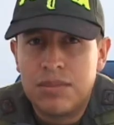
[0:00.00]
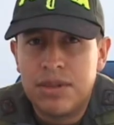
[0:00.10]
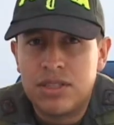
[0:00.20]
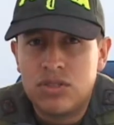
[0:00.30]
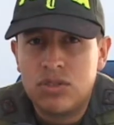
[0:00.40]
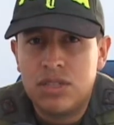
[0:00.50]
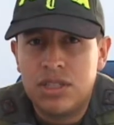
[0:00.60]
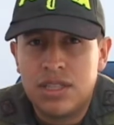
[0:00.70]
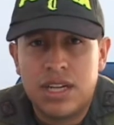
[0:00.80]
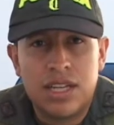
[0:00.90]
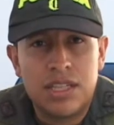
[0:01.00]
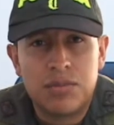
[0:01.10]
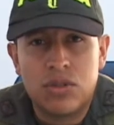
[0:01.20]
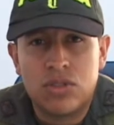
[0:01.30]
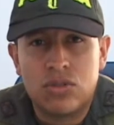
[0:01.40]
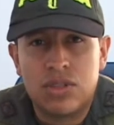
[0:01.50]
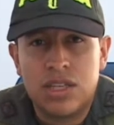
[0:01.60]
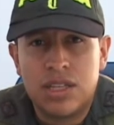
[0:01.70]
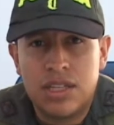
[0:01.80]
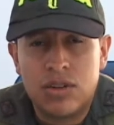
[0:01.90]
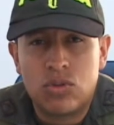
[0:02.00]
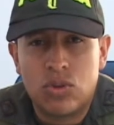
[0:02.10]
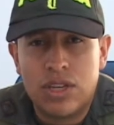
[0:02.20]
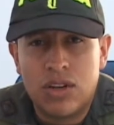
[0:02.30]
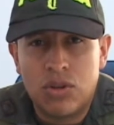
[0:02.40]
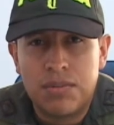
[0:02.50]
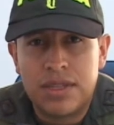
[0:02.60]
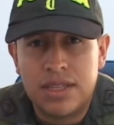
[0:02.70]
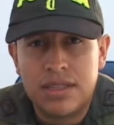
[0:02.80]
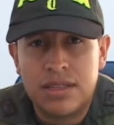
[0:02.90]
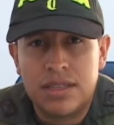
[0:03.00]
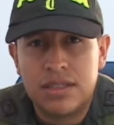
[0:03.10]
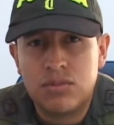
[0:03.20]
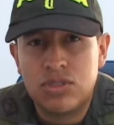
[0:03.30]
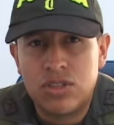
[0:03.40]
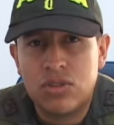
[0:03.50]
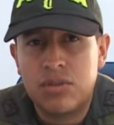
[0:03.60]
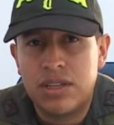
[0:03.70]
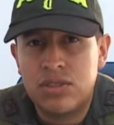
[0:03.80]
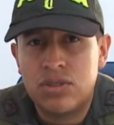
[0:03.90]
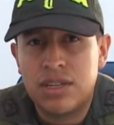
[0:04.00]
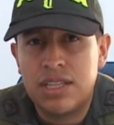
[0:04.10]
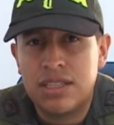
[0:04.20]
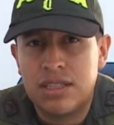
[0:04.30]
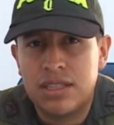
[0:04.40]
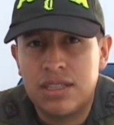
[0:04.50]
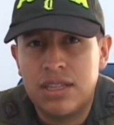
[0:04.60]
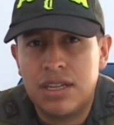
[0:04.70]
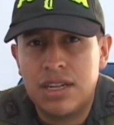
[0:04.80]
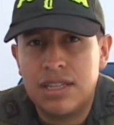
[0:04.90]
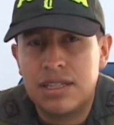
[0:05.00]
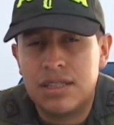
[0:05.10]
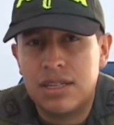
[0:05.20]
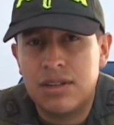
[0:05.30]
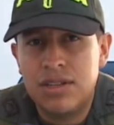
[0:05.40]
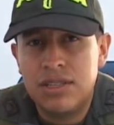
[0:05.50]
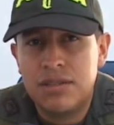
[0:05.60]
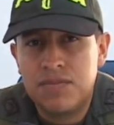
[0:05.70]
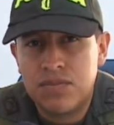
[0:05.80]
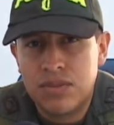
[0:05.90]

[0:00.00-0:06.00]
la aprehensión y dejar a disposición de, la autoridad competente. Este muchacho, como había sido reincidente, ya era la tercera vez,